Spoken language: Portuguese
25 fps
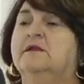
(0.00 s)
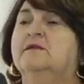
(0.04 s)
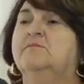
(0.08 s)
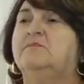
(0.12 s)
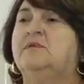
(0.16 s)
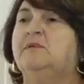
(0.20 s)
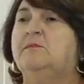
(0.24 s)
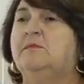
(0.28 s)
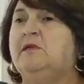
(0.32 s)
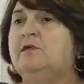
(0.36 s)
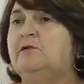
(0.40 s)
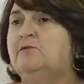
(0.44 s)
Em
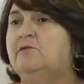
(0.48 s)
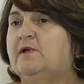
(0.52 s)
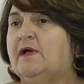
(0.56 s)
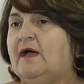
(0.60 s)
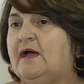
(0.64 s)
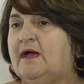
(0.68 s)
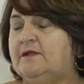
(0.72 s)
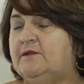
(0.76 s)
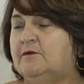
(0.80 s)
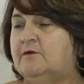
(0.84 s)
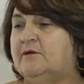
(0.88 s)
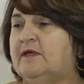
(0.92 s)
primeiro
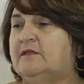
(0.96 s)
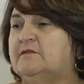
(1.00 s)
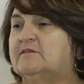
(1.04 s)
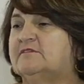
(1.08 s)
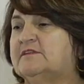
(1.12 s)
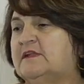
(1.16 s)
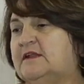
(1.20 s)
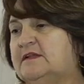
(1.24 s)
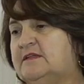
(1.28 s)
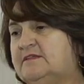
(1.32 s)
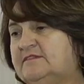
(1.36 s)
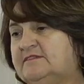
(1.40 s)
lugar, eu quero
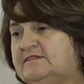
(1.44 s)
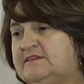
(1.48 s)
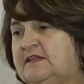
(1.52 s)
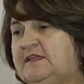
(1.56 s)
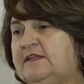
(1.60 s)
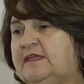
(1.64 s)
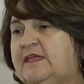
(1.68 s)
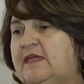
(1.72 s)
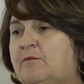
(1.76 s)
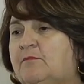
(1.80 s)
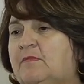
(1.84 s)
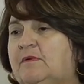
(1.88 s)

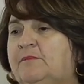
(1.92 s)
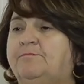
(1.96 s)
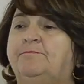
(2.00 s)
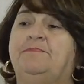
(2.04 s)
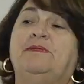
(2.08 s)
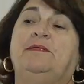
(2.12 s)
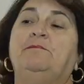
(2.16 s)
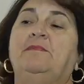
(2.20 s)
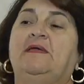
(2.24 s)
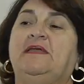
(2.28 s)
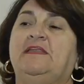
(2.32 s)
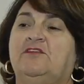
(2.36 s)
esclarecer que é uma
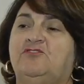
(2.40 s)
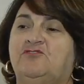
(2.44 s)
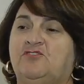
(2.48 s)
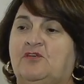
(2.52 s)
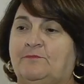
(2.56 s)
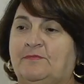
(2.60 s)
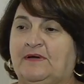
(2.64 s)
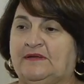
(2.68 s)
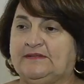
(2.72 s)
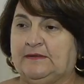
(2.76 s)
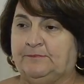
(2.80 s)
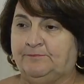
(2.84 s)
primeira
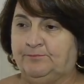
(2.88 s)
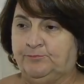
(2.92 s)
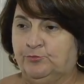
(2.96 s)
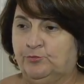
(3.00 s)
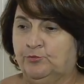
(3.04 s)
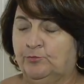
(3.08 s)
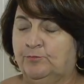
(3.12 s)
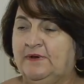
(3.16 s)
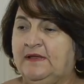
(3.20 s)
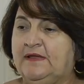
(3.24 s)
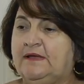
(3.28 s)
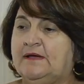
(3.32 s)
chamada
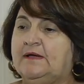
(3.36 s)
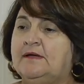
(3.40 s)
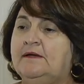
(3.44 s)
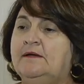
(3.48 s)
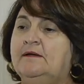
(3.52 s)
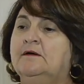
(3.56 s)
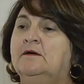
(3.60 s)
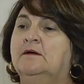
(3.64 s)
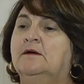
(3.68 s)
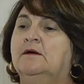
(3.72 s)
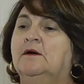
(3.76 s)
pública,